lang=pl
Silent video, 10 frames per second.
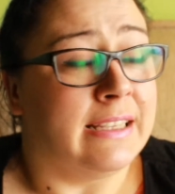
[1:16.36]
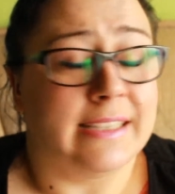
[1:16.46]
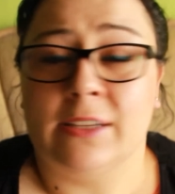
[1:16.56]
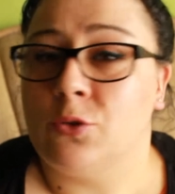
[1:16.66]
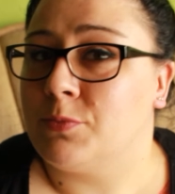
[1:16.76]

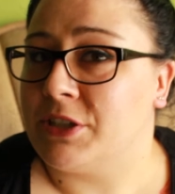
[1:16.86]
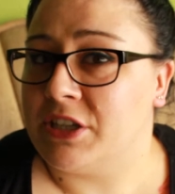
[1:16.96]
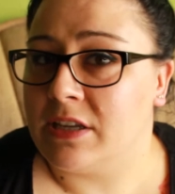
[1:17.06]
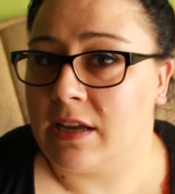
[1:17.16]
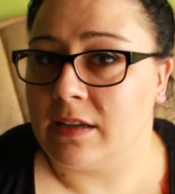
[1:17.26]
Jakie
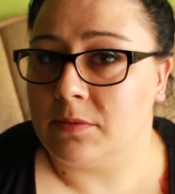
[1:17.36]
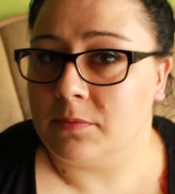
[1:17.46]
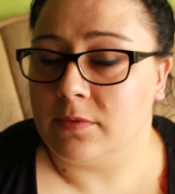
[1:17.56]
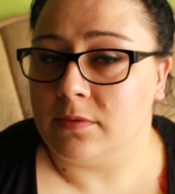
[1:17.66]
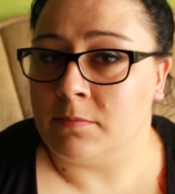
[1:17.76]
umaszczenie
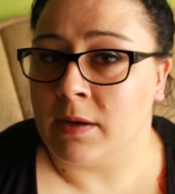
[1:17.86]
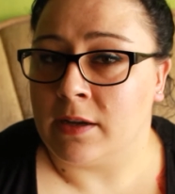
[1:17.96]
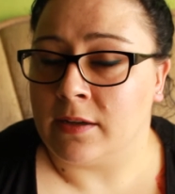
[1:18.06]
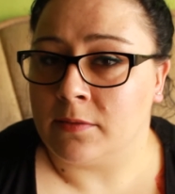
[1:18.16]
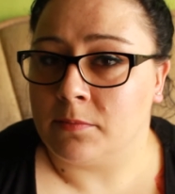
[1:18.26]

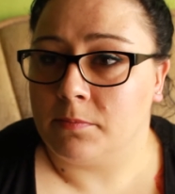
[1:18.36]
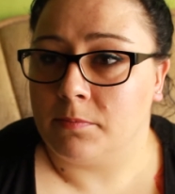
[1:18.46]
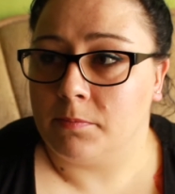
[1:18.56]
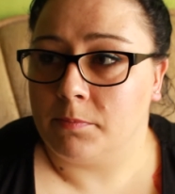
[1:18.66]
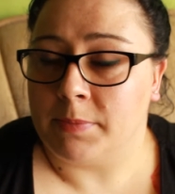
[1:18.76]
ma
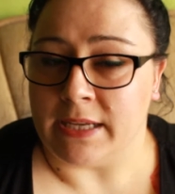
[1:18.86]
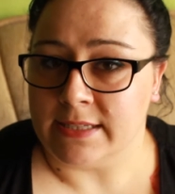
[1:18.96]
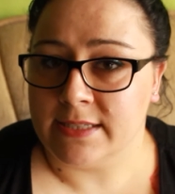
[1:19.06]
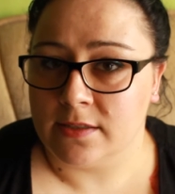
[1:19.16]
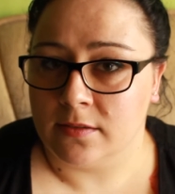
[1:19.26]

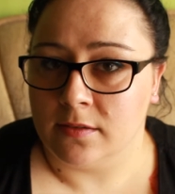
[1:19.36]
pies?